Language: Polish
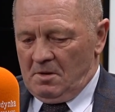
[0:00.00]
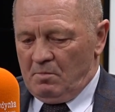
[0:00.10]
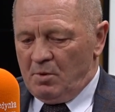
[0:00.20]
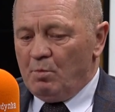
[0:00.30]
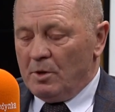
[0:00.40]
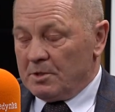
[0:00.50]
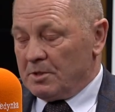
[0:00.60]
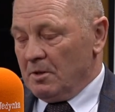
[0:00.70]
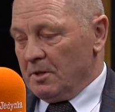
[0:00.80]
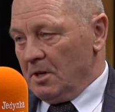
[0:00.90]
był po
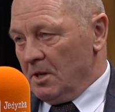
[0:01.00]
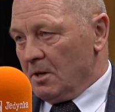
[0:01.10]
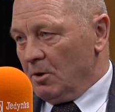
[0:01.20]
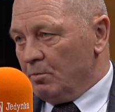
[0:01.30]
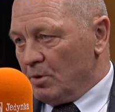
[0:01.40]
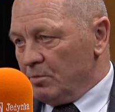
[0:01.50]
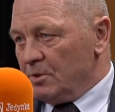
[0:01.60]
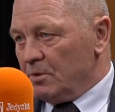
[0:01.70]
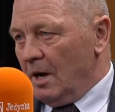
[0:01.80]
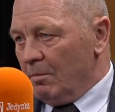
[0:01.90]
stronie
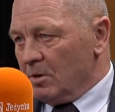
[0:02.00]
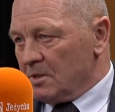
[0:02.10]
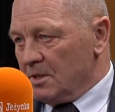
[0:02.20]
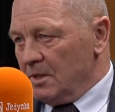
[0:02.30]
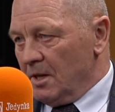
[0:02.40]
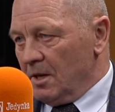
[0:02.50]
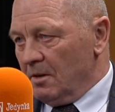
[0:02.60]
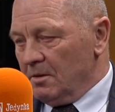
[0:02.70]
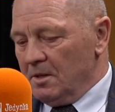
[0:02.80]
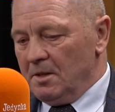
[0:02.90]
kompromisu aborcyjnego i,